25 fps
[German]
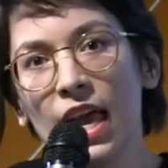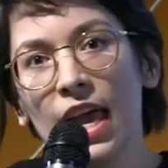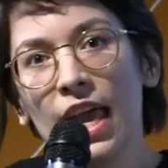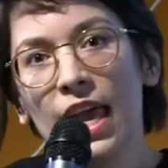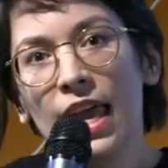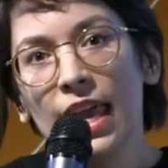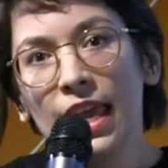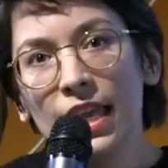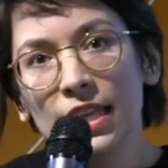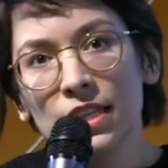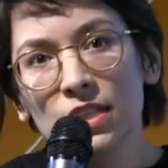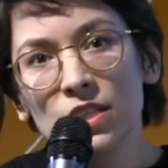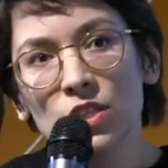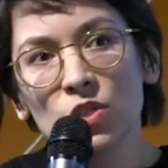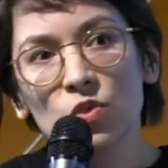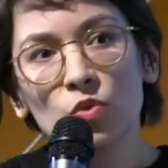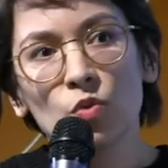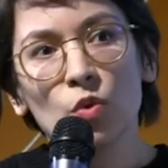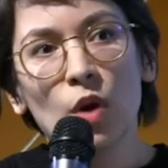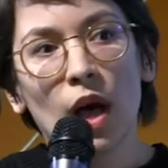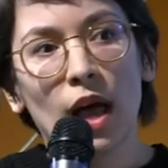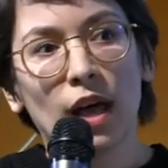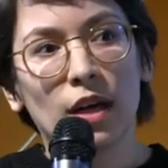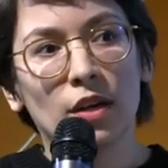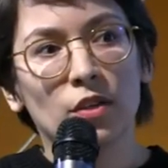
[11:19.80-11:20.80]
hin
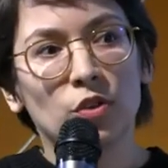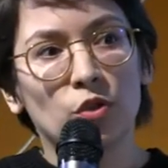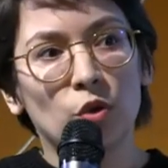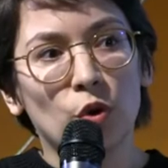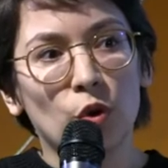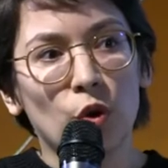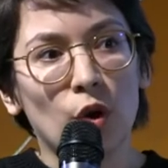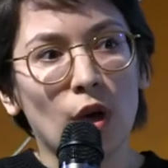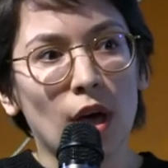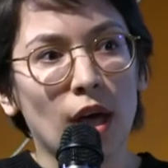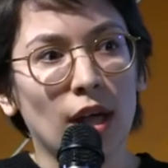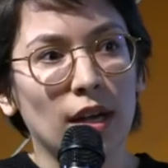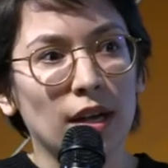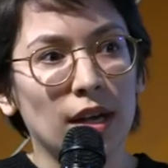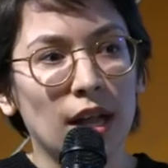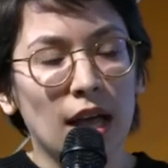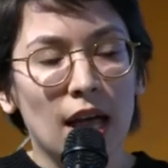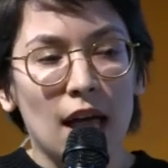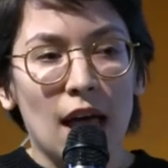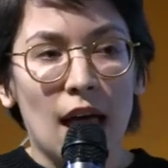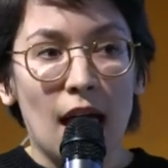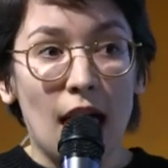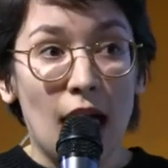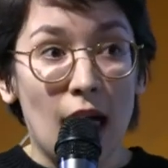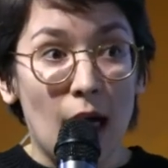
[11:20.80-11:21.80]
zu Akteuren,
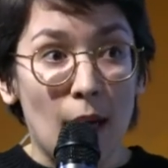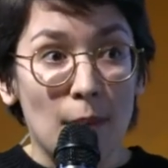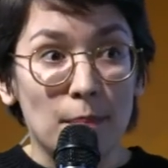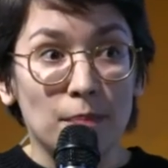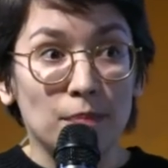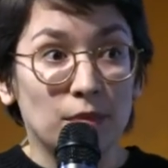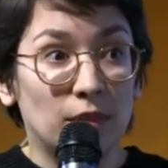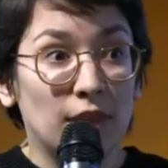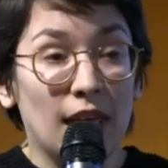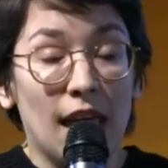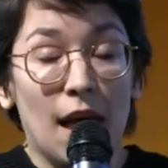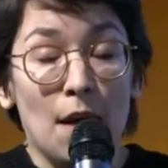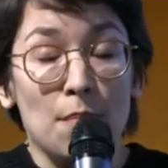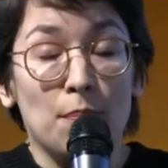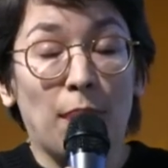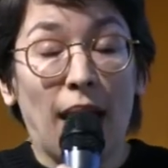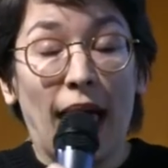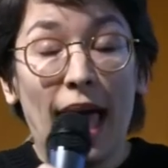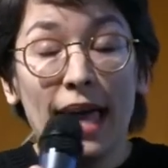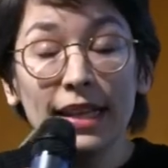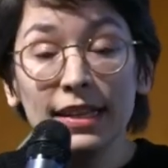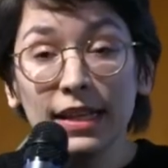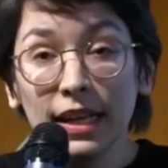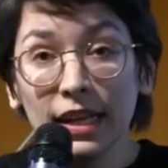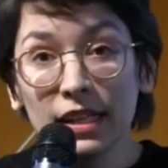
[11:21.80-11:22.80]
ähm, der
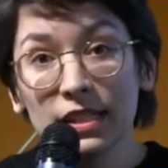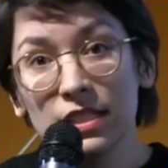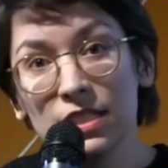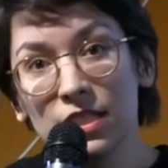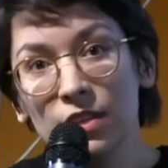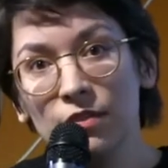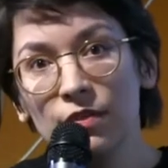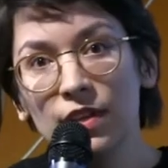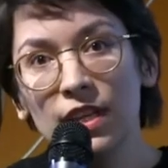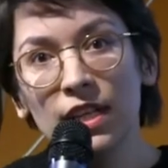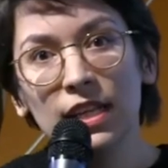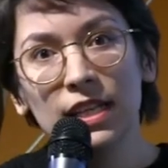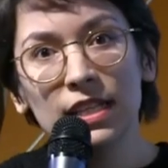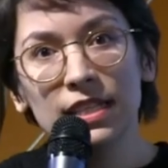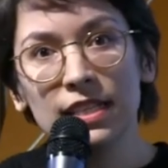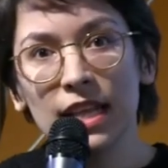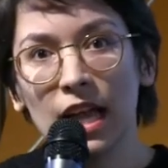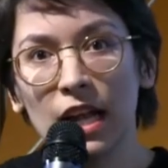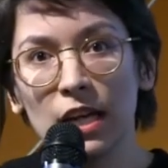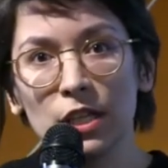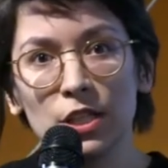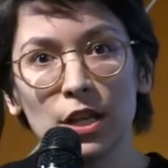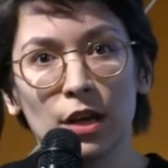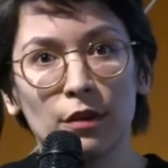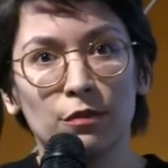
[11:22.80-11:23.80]
breiteren
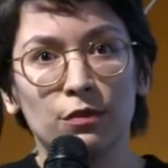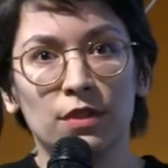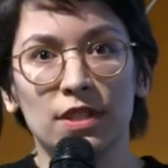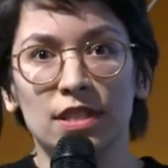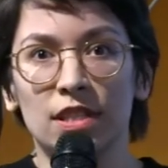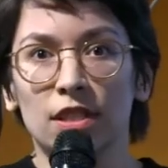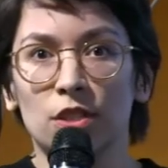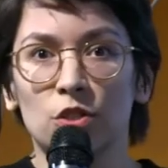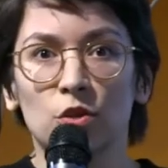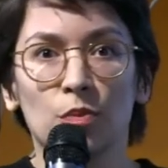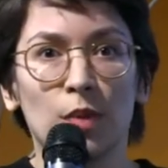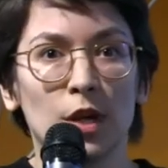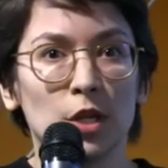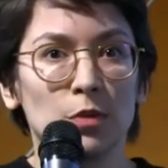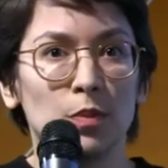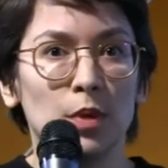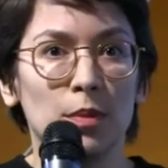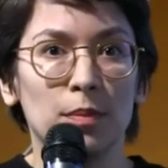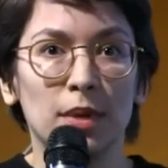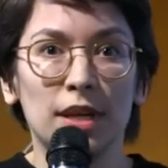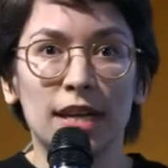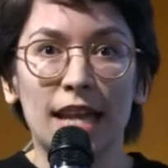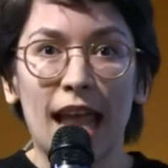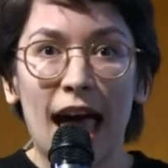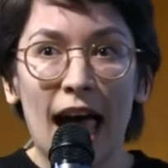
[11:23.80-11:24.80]
Zivilgesellschaft, die sich zum
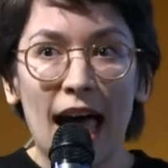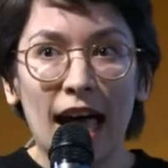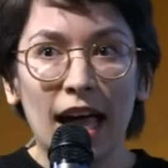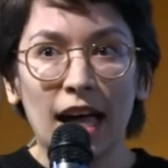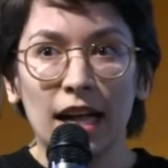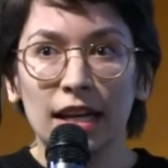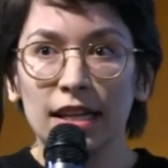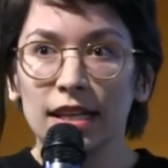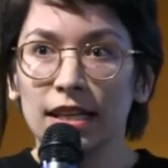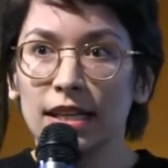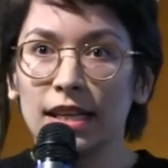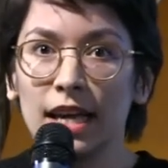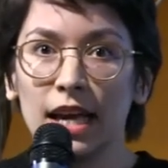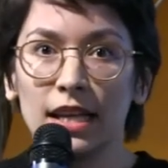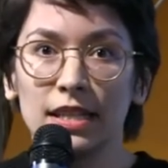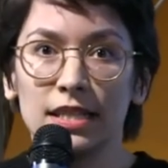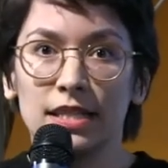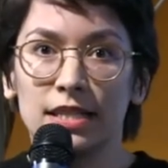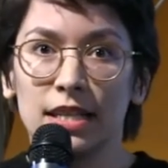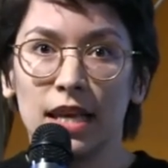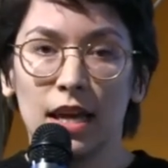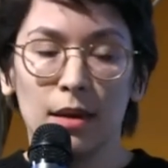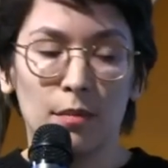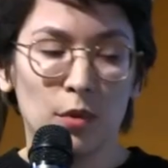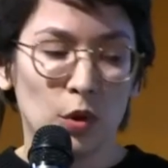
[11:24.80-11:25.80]
Beispiel mit
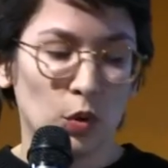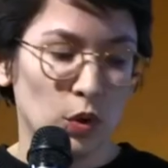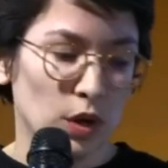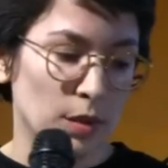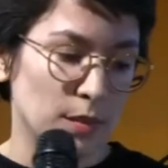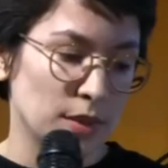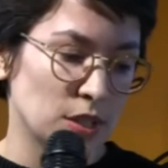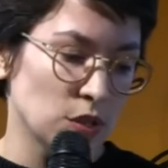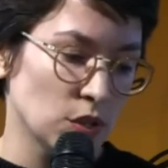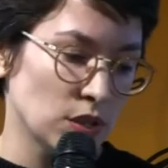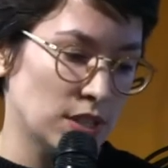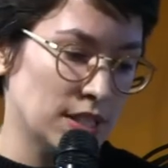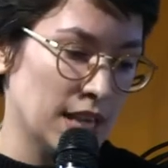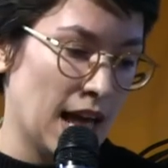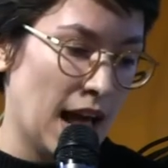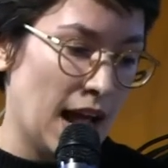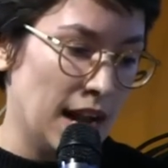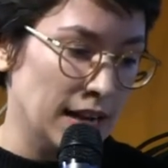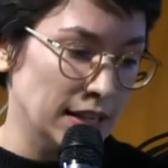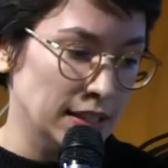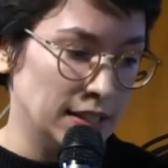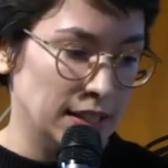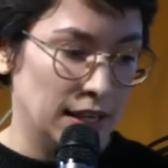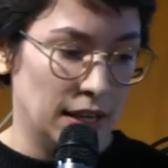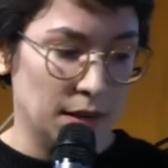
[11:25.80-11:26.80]
Nachhaltigkeitsthemen oder mit
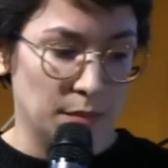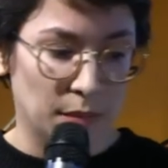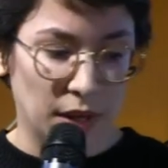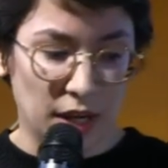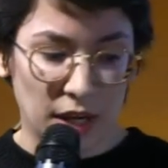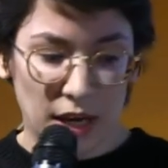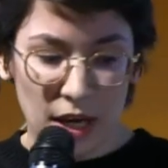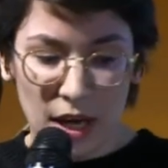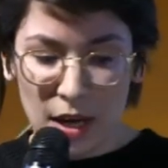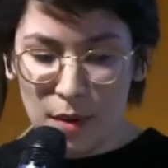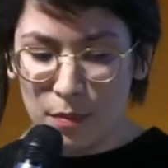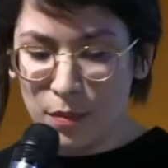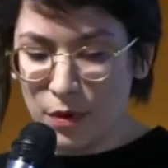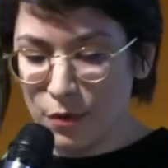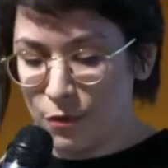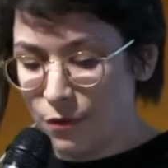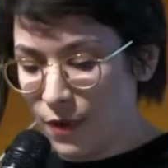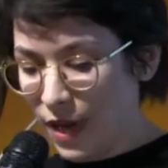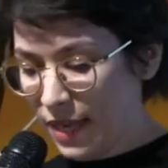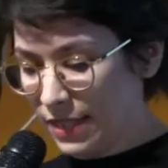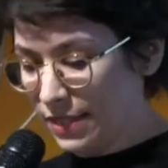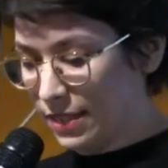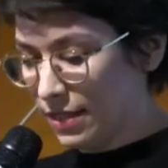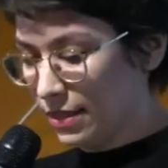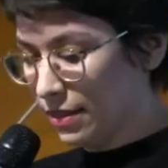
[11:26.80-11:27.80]
sozialen Themen
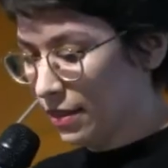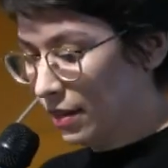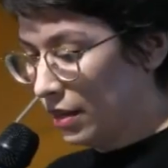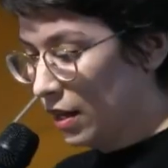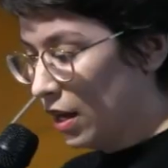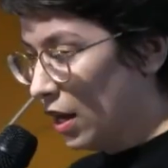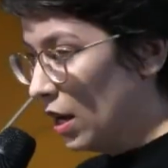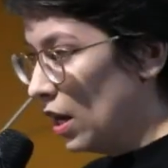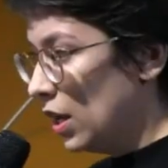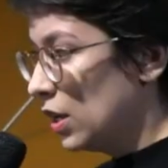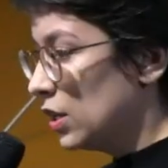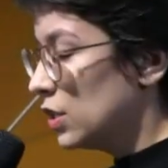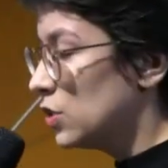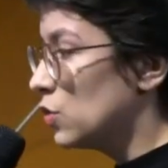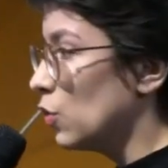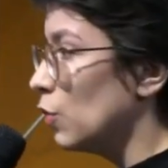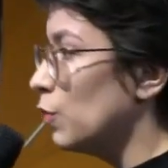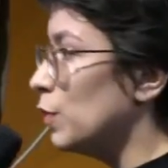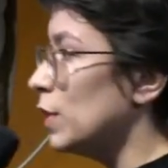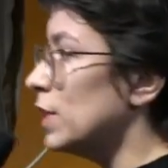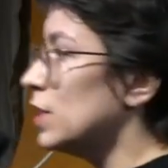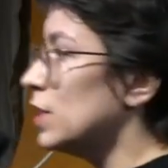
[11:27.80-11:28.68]
befassen. So viel